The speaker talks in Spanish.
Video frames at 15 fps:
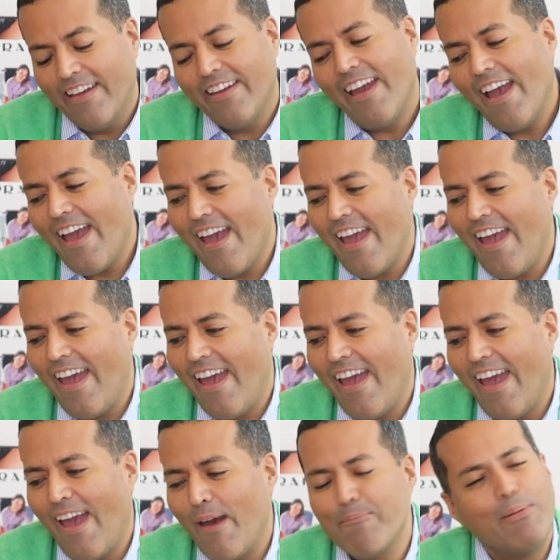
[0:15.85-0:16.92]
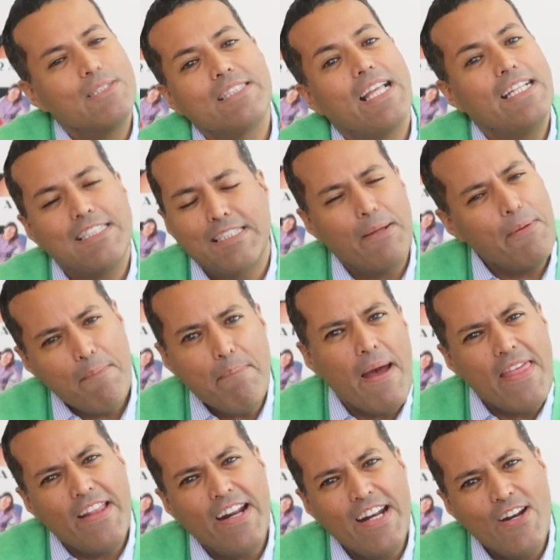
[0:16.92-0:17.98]
Que pues está bien
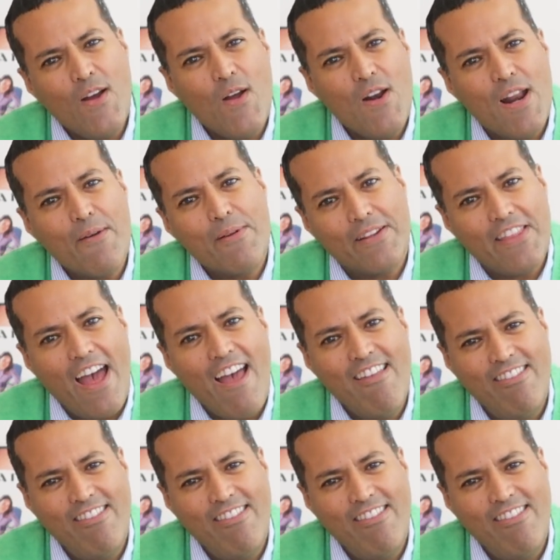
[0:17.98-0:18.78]
padre, ¿no? La verdad.